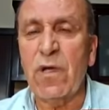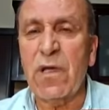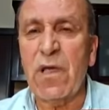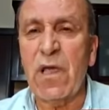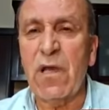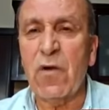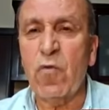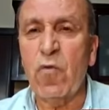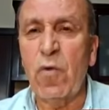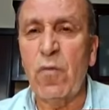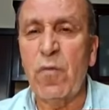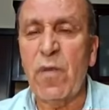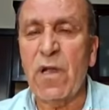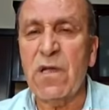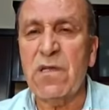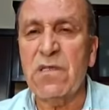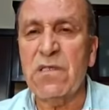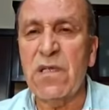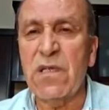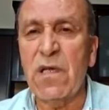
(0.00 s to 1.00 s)
وكان كل
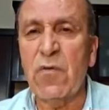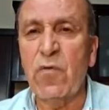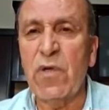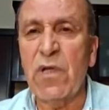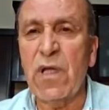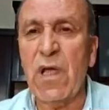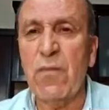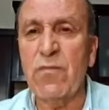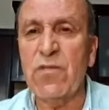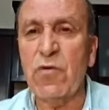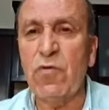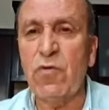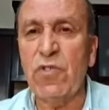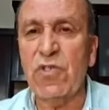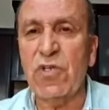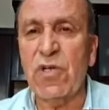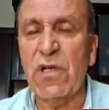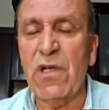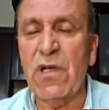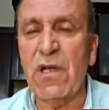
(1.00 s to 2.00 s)
بركس يأوي
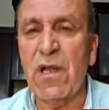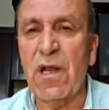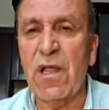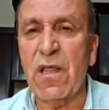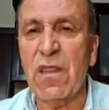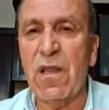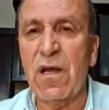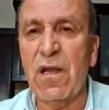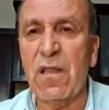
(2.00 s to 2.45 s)
25 إلى